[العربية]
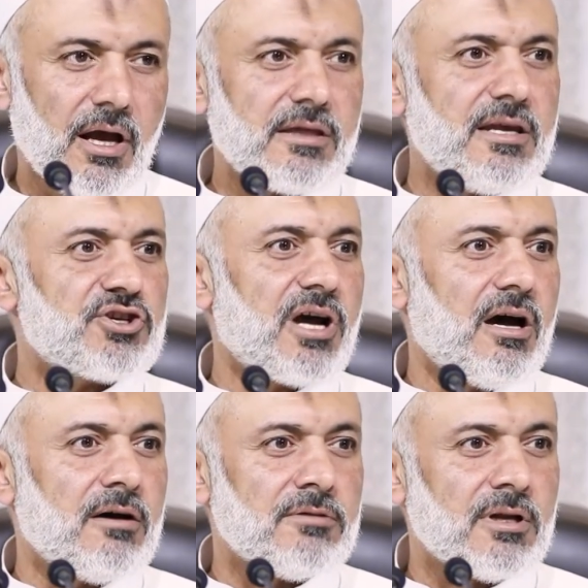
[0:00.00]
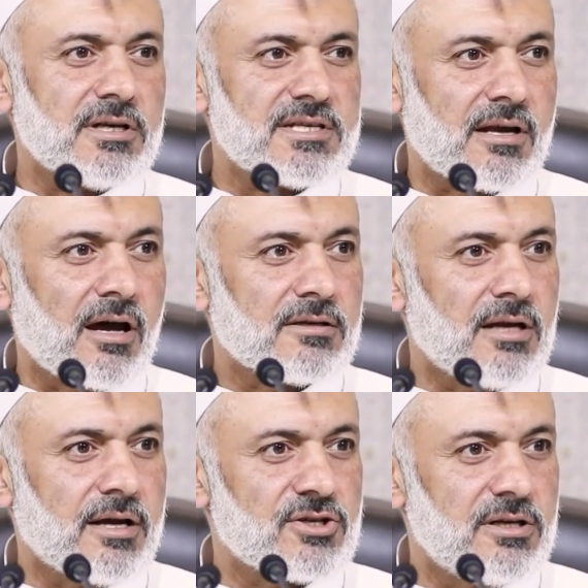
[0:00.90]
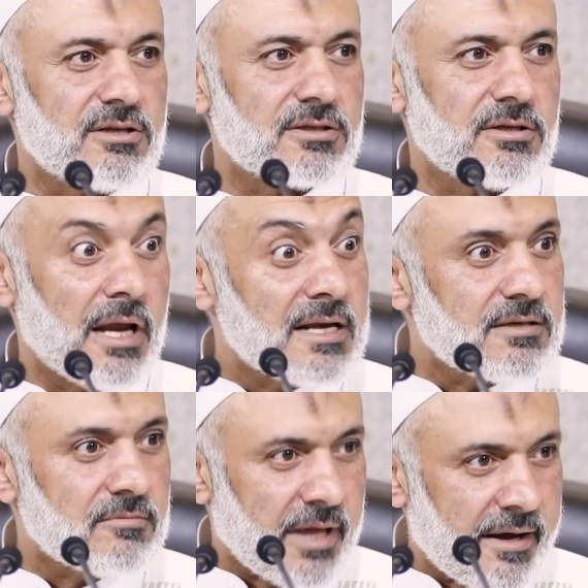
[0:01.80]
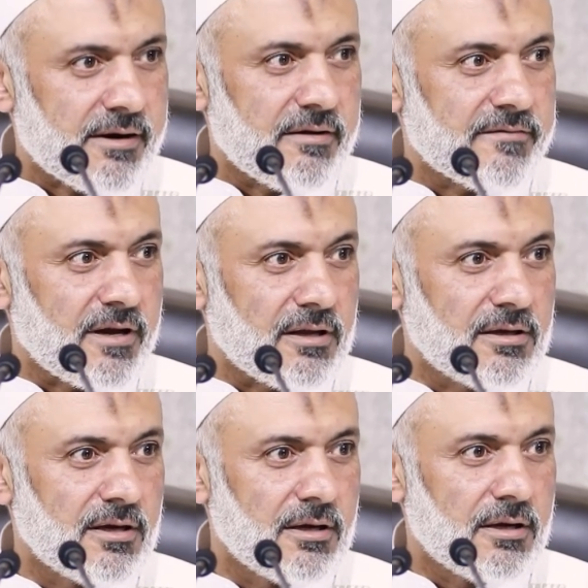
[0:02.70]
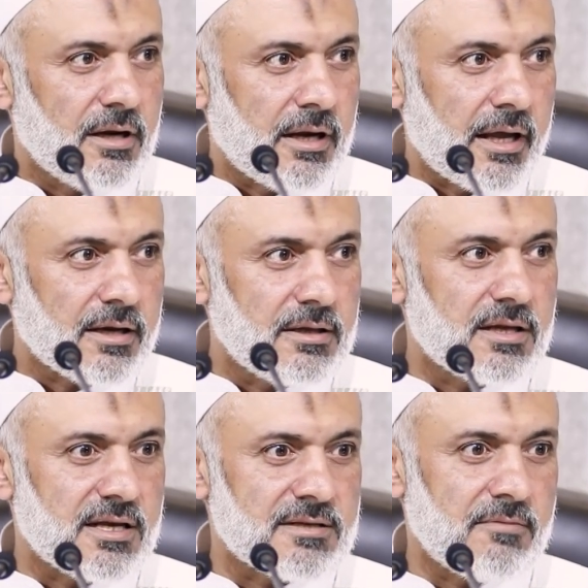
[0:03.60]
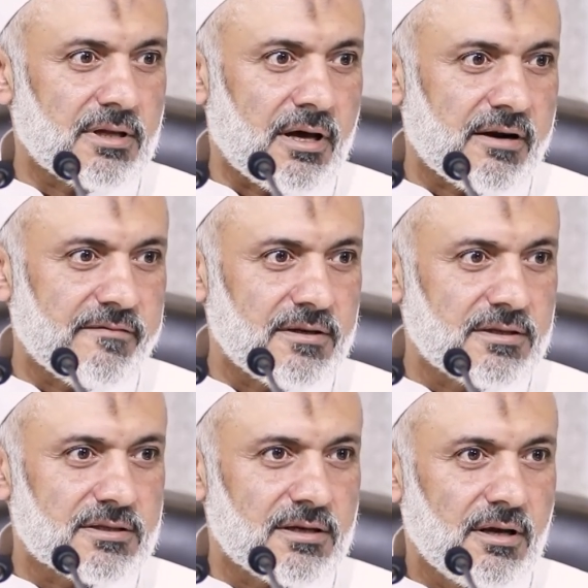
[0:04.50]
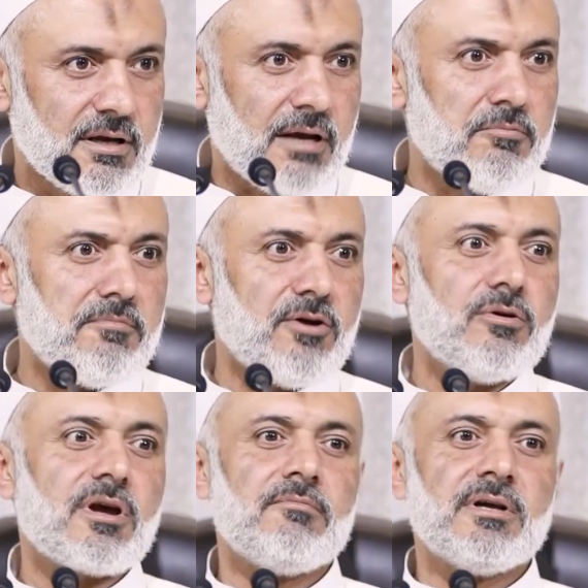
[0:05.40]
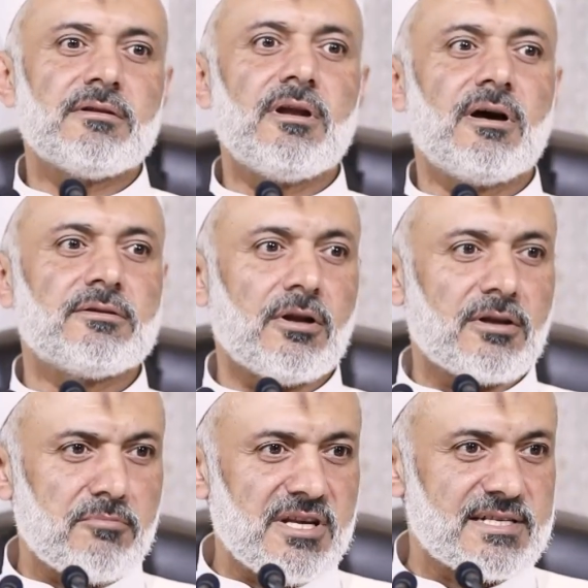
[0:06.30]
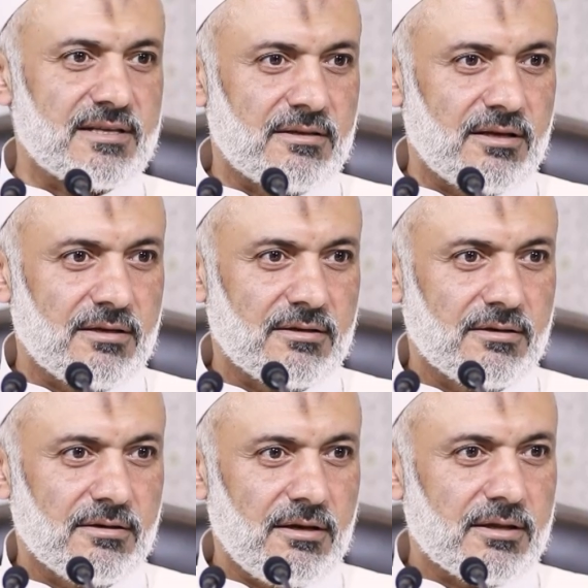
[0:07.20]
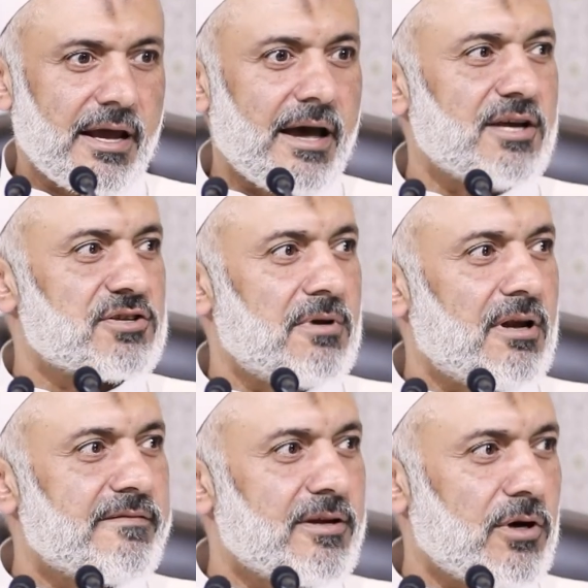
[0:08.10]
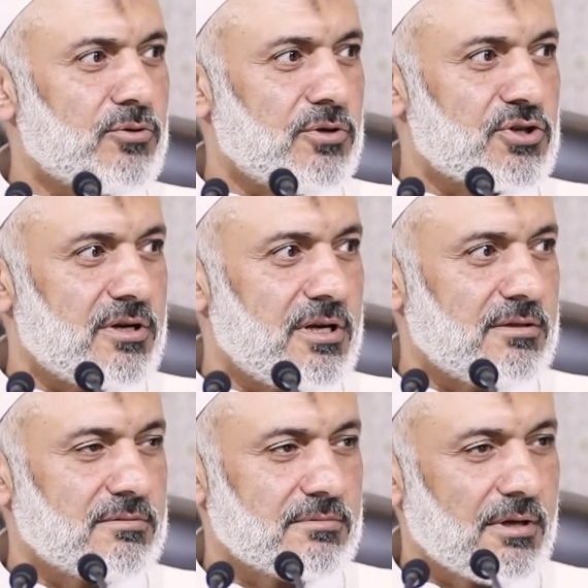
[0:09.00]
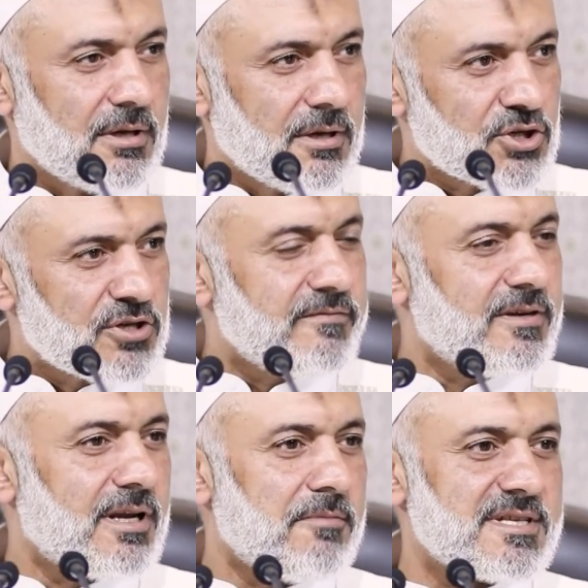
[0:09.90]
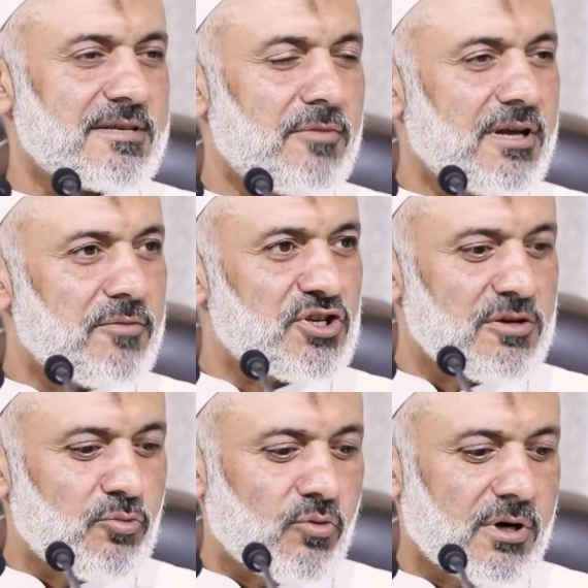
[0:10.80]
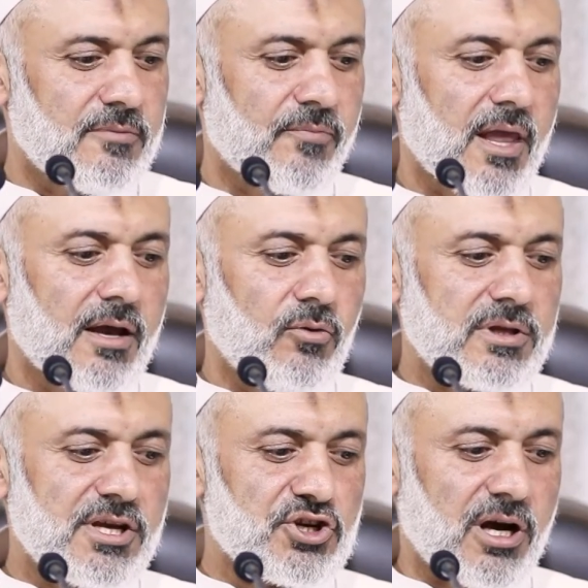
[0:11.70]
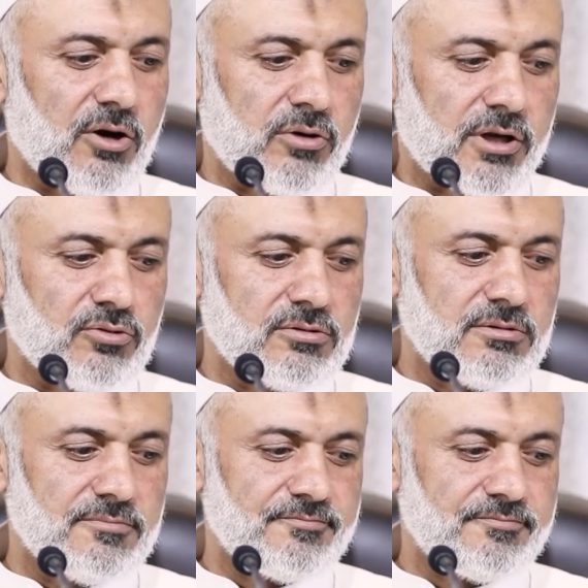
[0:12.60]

قديش حقك والله سيجاره الحشيش لازم تعرف يعني لانك انت اذا ما تعرفت يعني ما معقول كمان تضلك طلطميس انت انت عايش بال 2021 شوف لنا بس منين بيجيبوها وقديش حقهم هدول